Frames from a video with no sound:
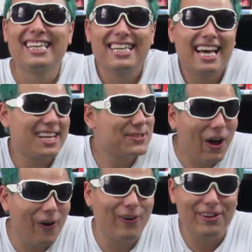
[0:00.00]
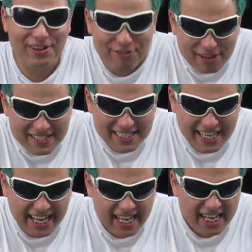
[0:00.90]
e era só rolo que eu
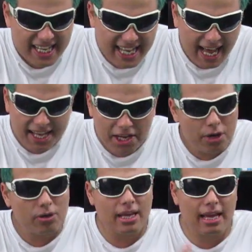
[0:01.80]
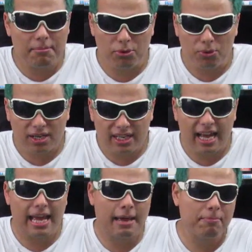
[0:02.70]
fazia, né? E aí eu lembro que
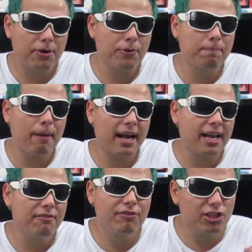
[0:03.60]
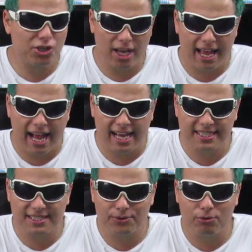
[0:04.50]
na época eu paguei 20
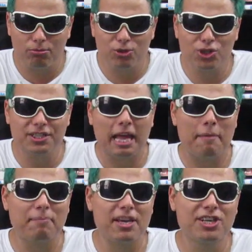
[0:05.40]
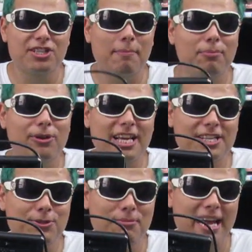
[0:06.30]
reais num multitap
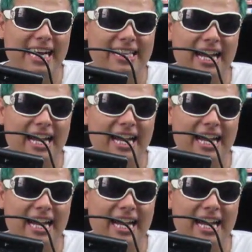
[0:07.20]
japonês do Mega